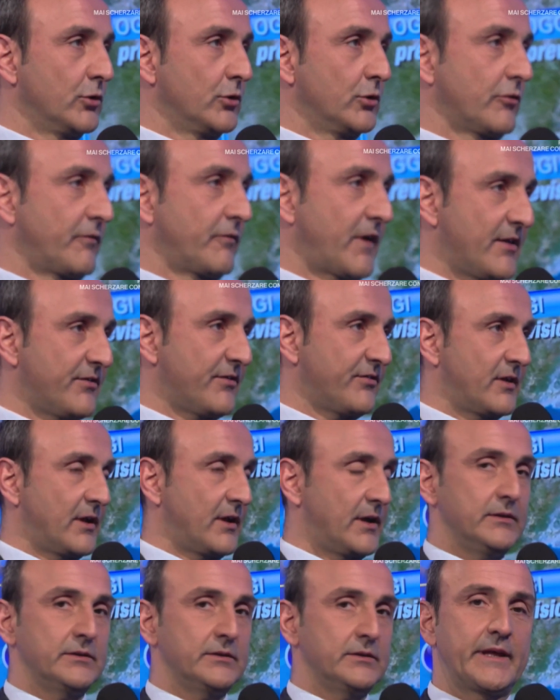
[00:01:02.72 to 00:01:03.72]
molto
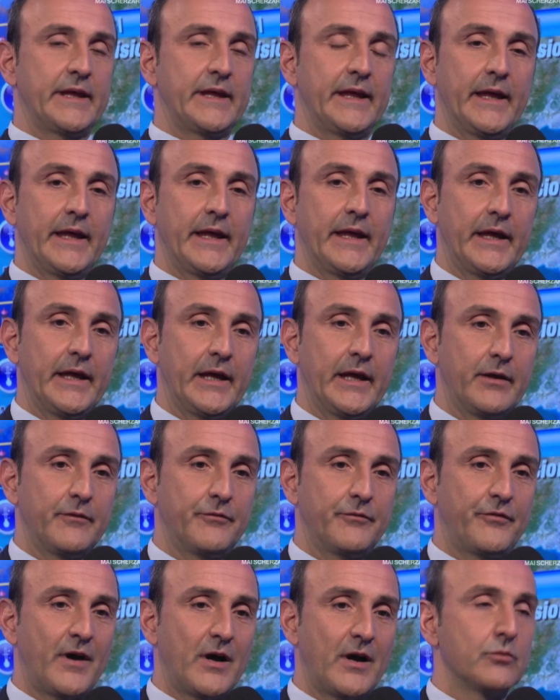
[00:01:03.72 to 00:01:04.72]
vasta
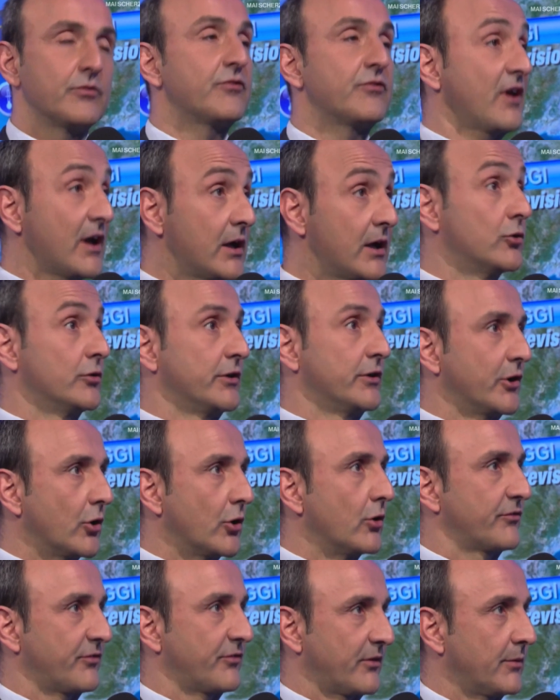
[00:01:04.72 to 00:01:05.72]
che fa un sacco di
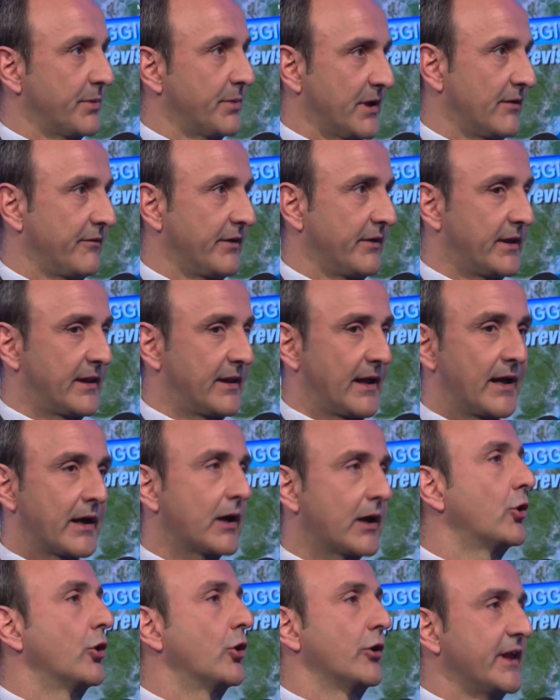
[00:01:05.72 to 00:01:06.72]
cose per la verità,
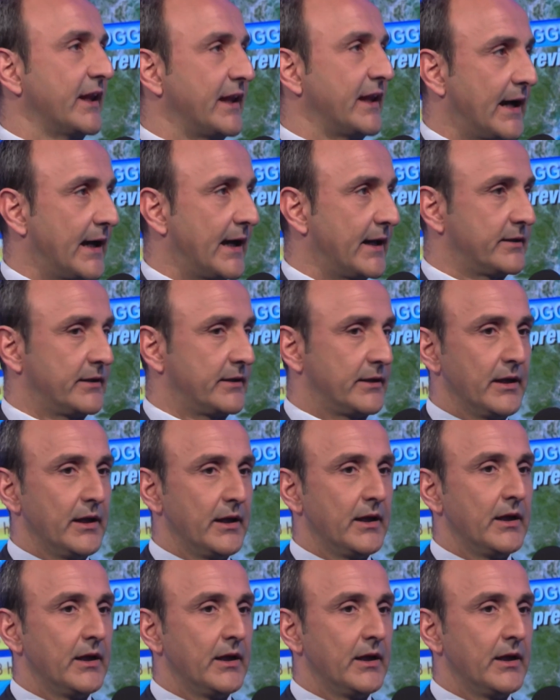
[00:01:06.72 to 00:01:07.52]
raccoglie dati,